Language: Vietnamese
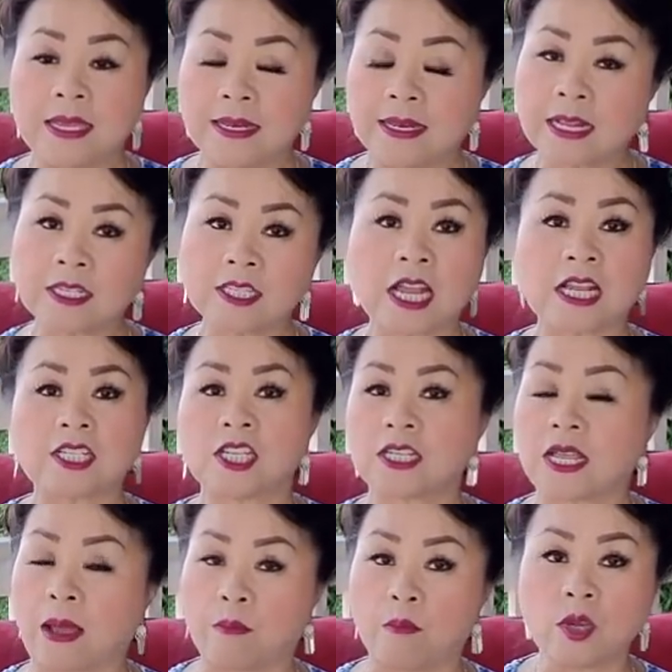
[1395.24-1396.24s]
năng cha chỉ
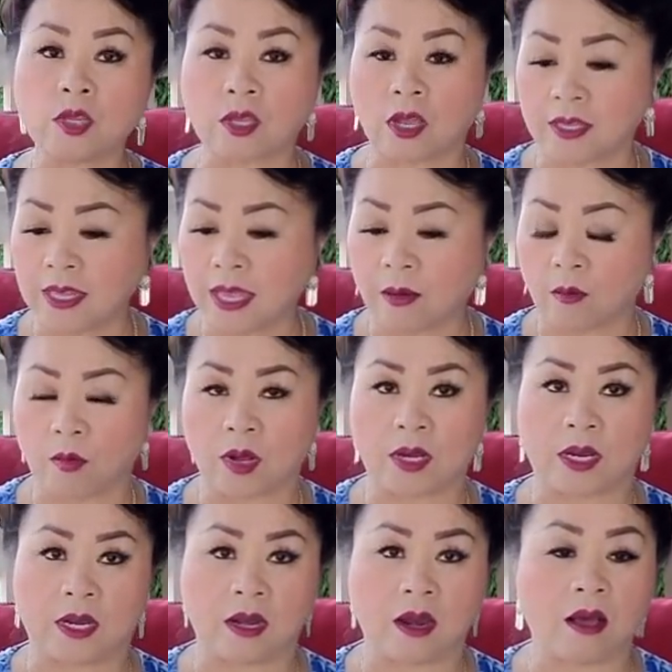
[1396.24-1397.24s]
cả mua chả nhẹ qua
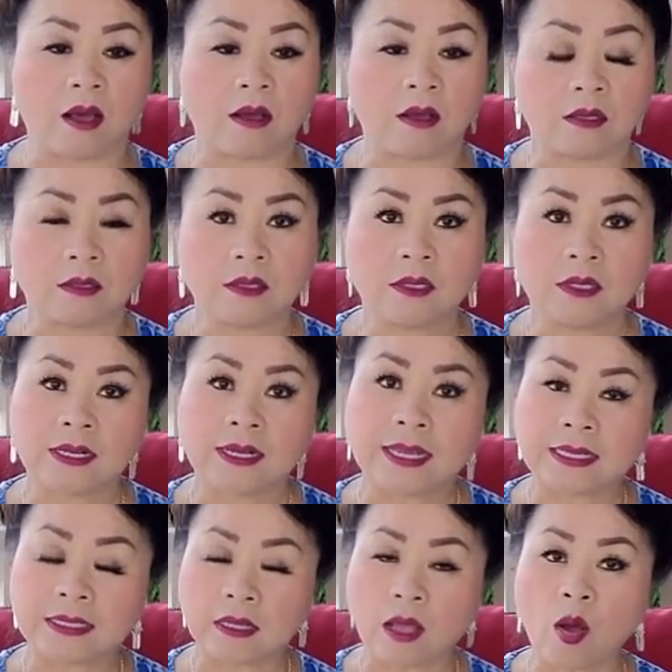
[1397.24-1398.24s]
này nó
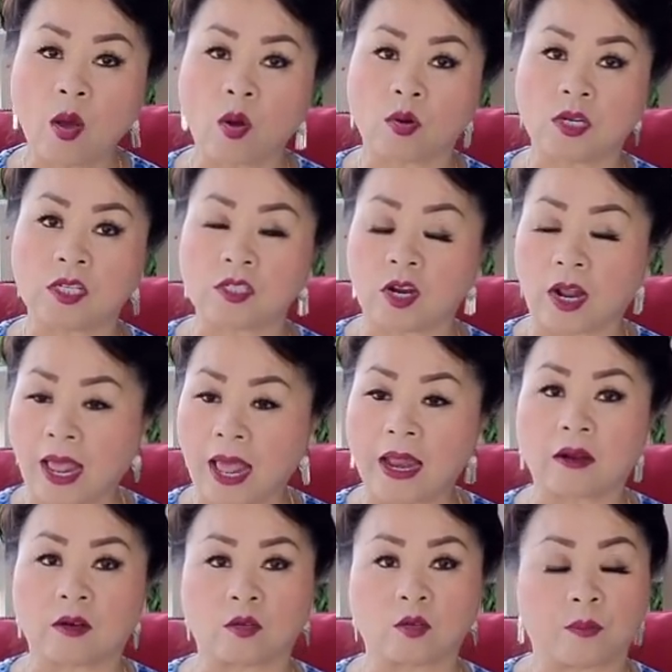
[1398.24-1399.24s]
ngày tao hồn nó trà cá
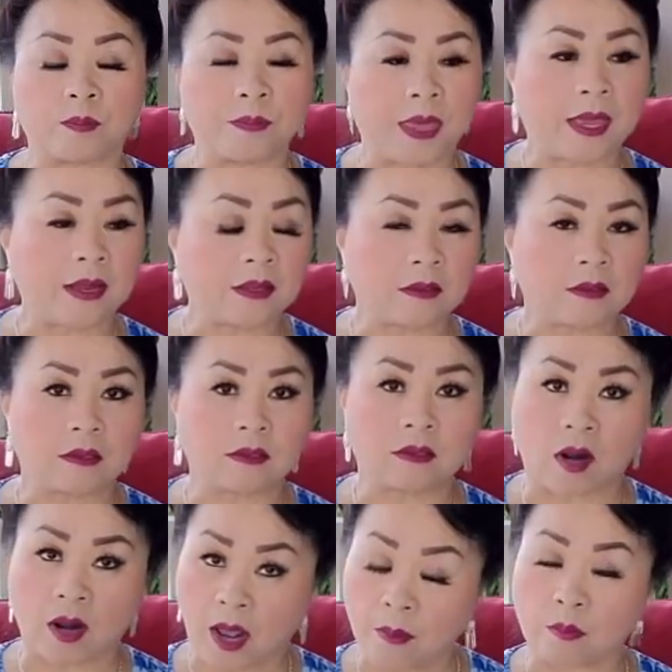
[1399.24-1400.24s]
là trộn bé
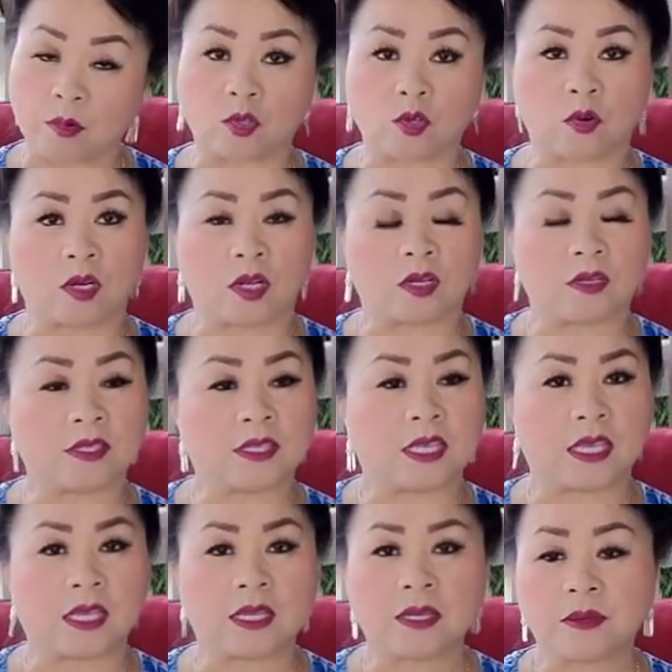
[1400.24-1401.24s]
trà cá một trộn lợi chị
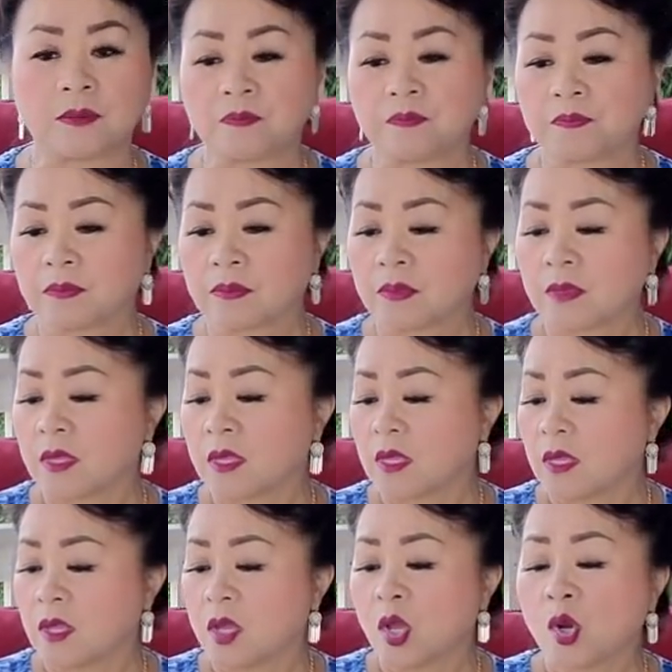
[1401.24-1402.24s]

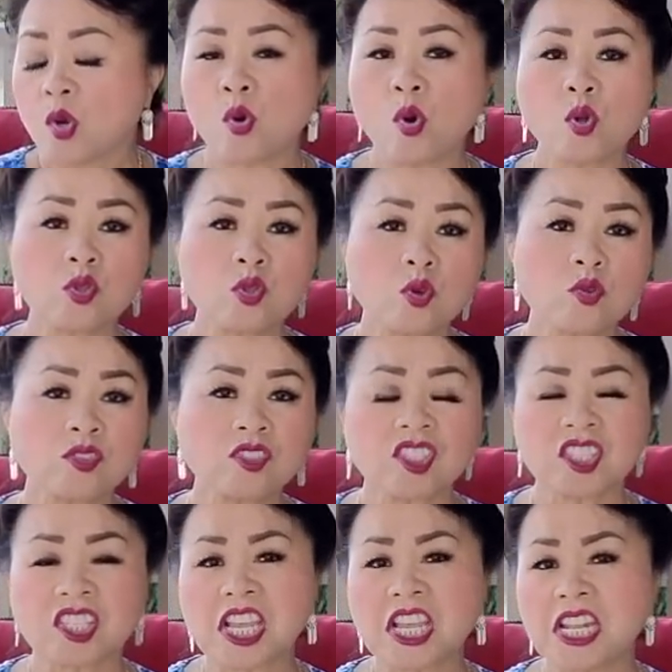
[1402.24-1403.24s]
cú tu
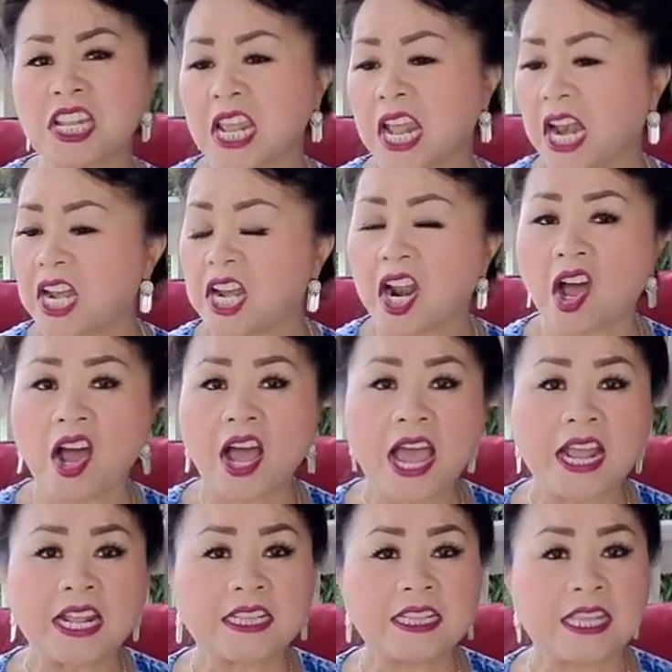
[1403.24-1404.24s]
chi nè lo
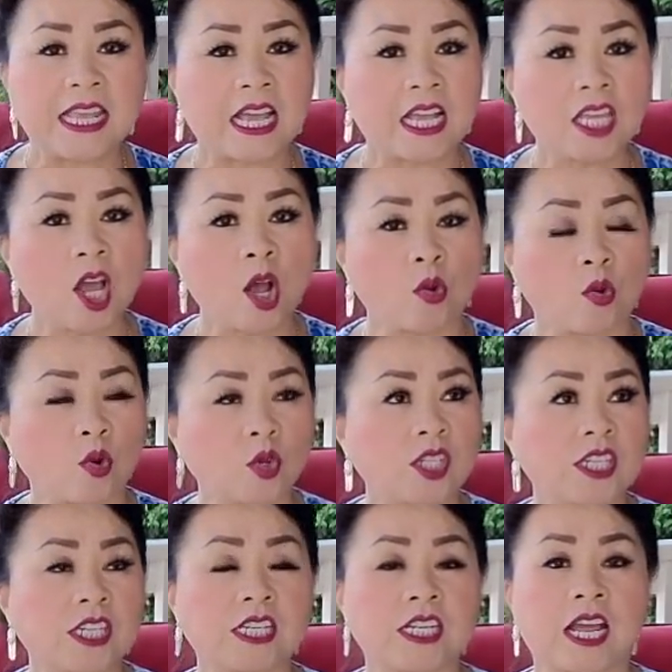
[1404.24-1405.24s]
hai tiền yo cú
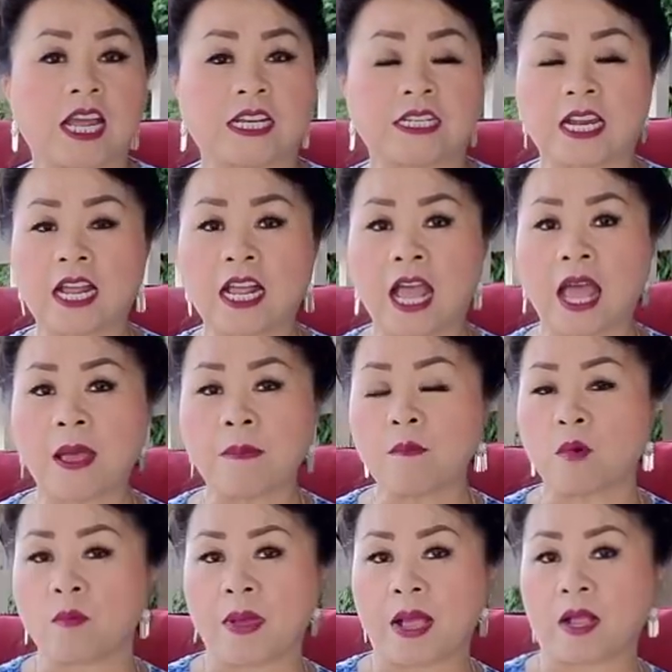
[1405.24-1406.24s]
chỉ cả trả cả
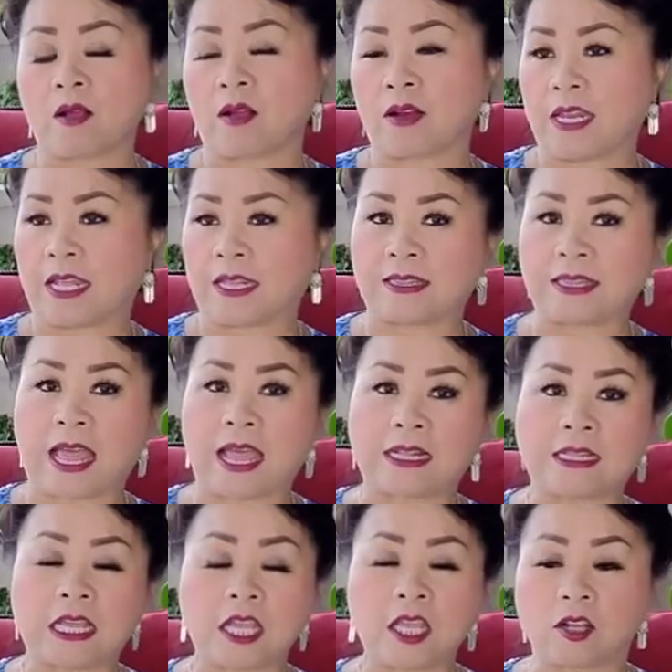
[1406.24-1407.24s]
mua mà còn nè tay
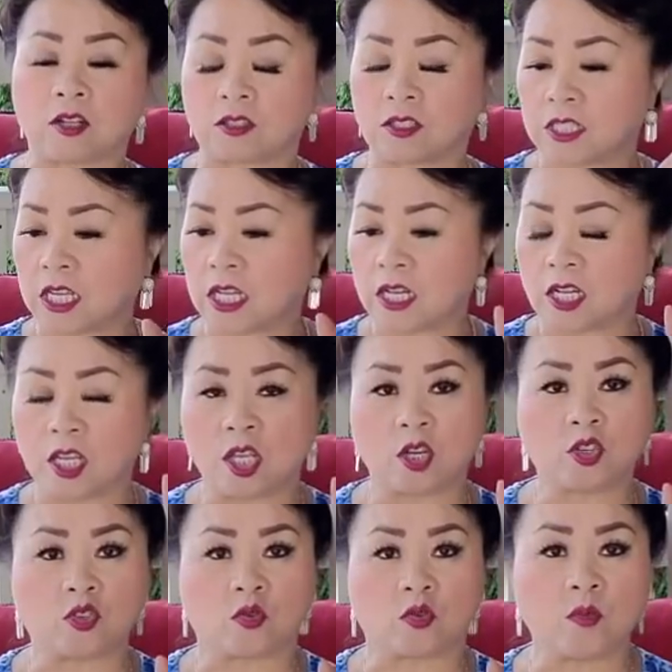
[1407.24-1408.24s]
thế giờ chi nữa giờ
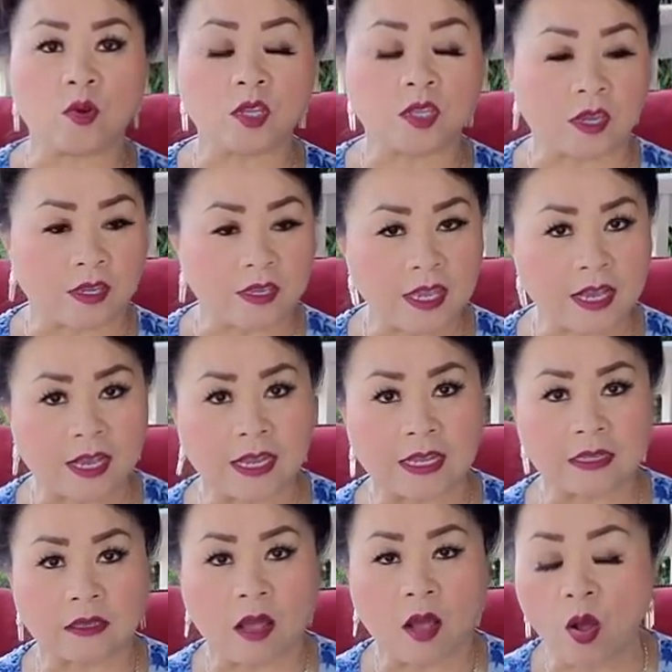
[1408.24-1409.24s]
chủ mua chở nhiên
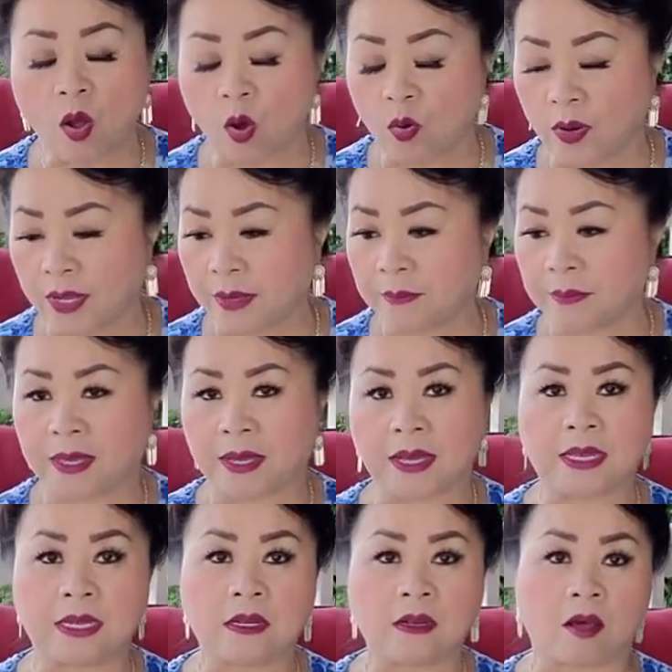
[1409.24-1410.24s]
cái tao hồng đi miệng
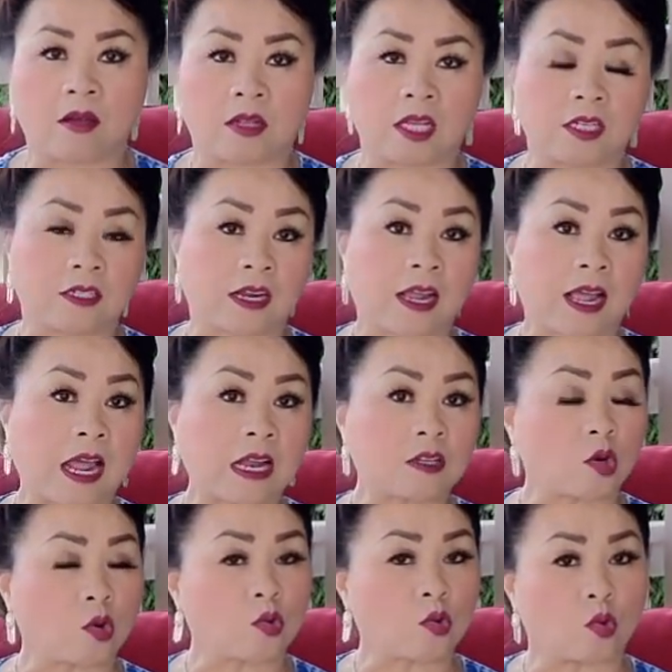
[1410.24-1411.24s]
đi non đã trả cả
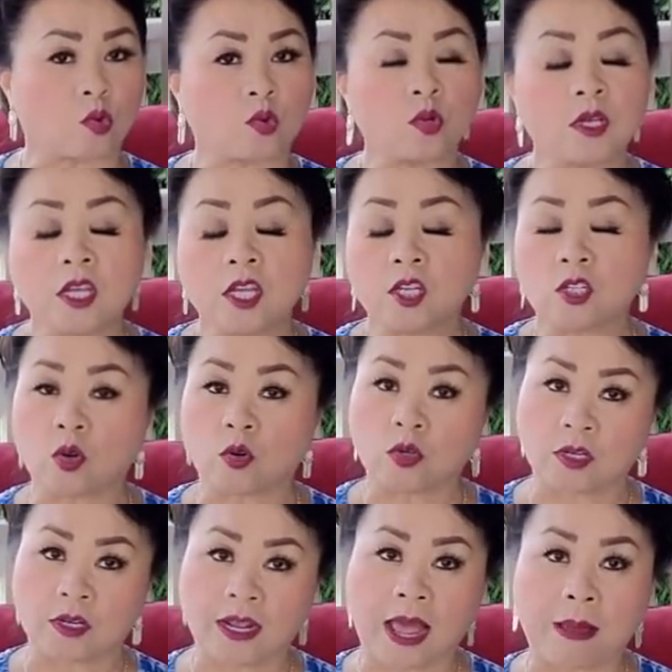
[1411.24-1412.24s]
trâu cú trâu
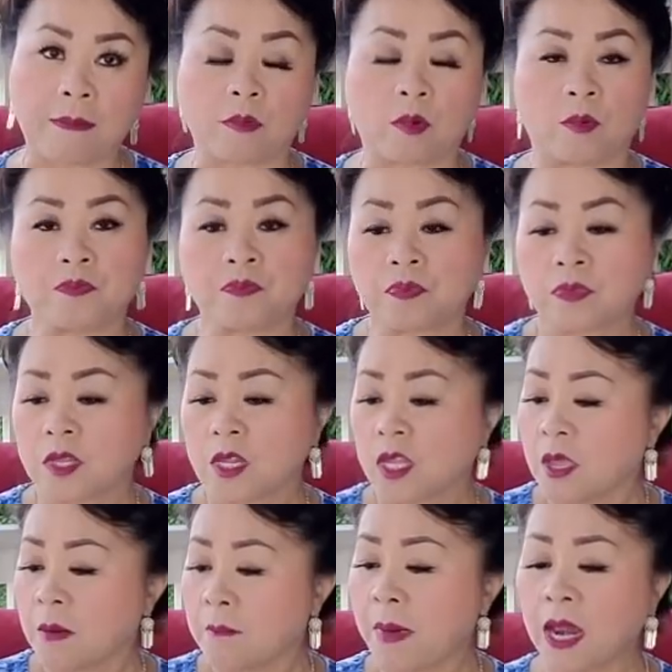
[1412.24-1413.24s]
nướng cá mù
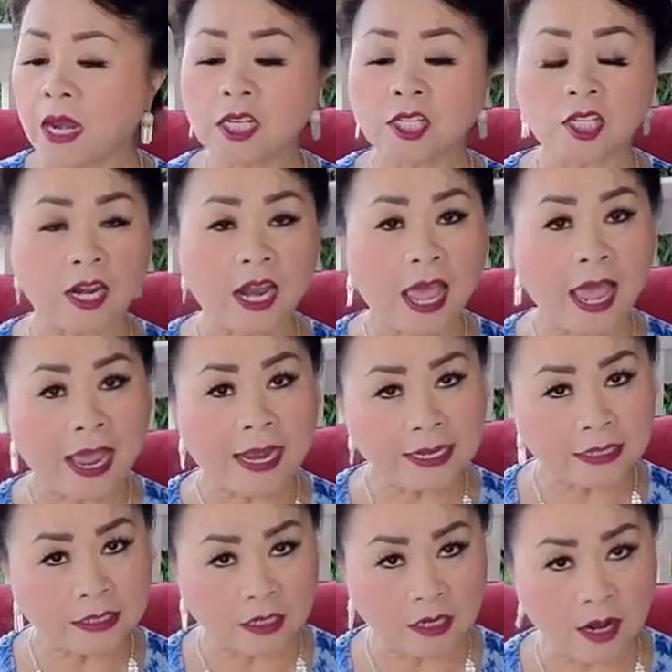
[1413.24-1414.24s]
mà nên chẳng là hai
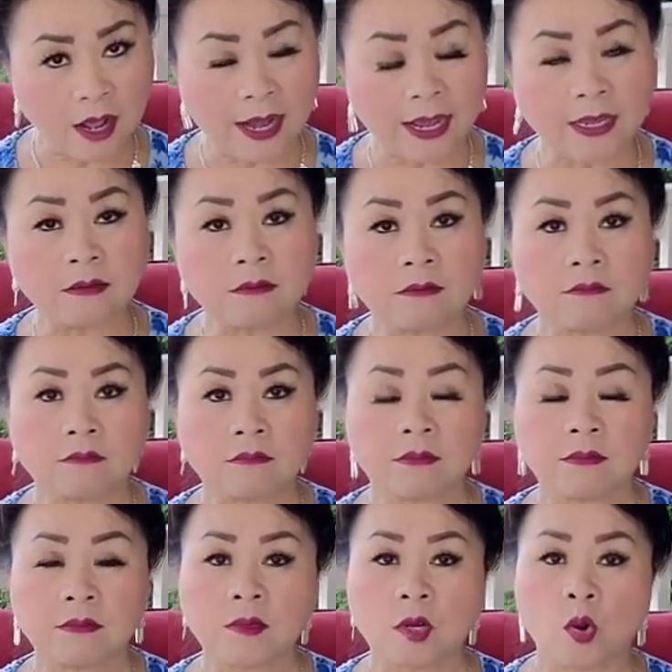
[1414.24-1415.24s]
linh đó nó lấy
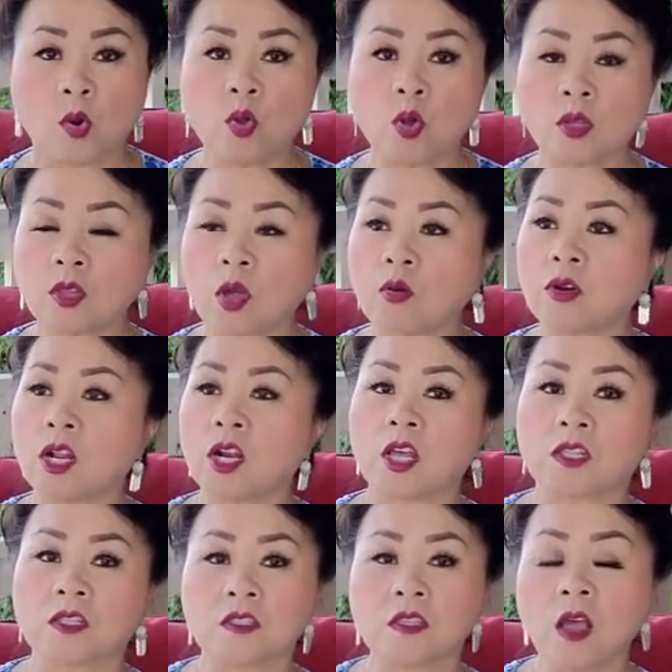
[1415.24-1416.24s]
cú yo tao nữa
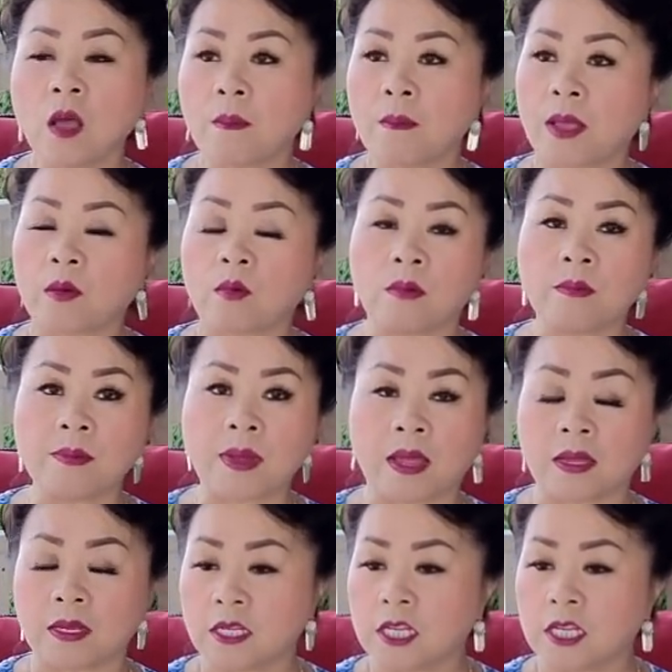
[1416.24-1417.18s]
là cho mà cú mà